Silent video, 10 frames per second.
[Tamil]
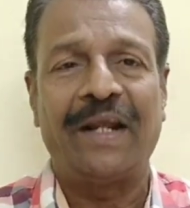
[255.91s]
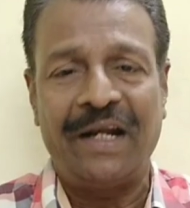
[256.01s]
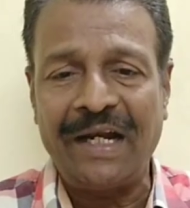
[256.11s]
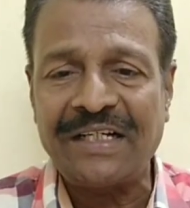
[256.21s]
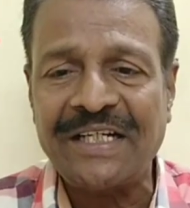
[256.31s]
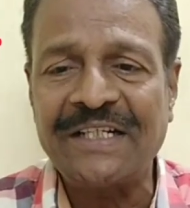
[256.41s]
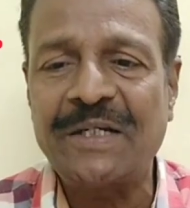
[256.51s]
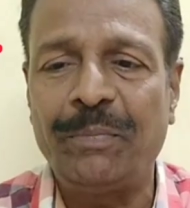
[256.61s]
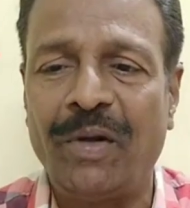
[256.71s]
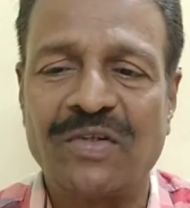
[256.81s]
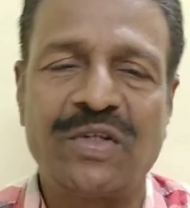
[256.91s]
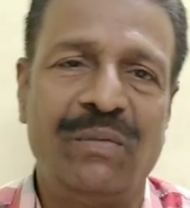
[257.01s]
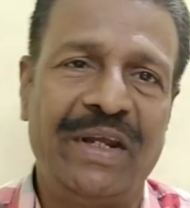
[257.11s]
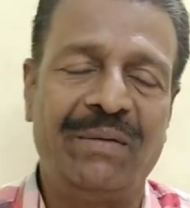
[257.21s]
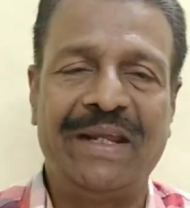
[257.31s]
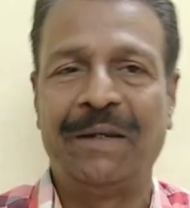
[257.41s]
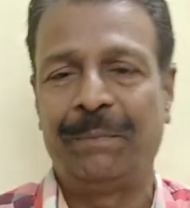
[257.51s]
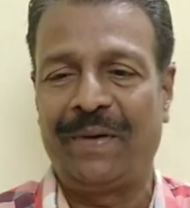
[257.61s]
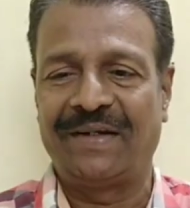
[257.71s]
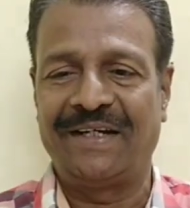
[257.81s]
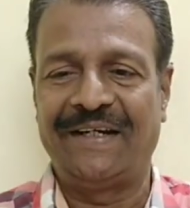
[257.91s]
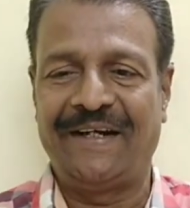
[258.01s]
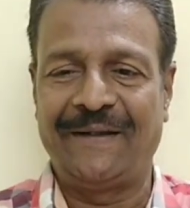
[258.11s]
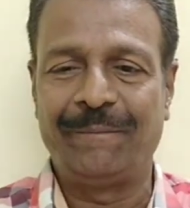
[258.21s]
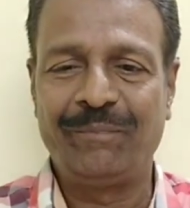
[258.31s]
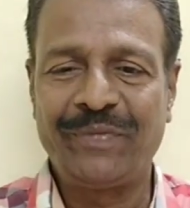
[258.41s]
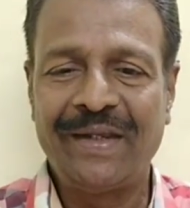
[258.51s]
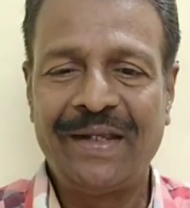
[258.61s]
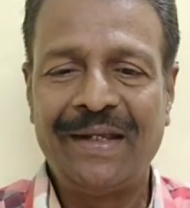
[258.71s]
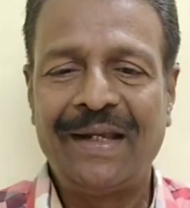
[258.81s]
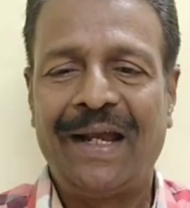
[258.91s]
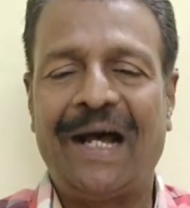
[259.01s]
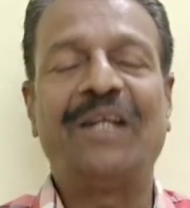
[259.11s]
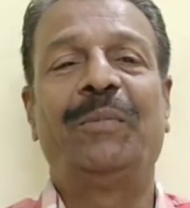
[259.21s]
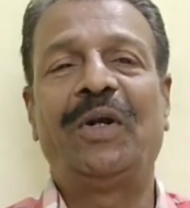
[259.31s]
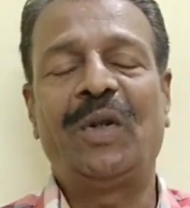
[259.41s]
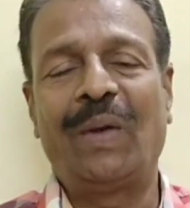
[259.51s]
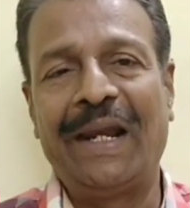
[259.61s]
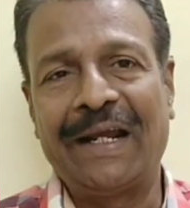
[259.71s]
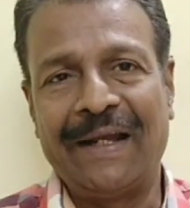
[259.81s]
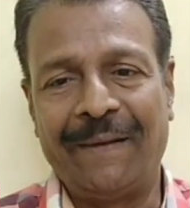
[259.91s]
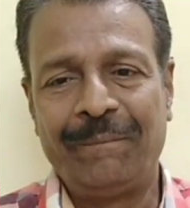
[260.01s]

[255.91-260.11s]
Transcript: ரிலேஷன்ஷிப் ஆல்சோ வெரி வெரி இம்பார்ட்டண்ட்டு அது மட்டும் இல்லைங்க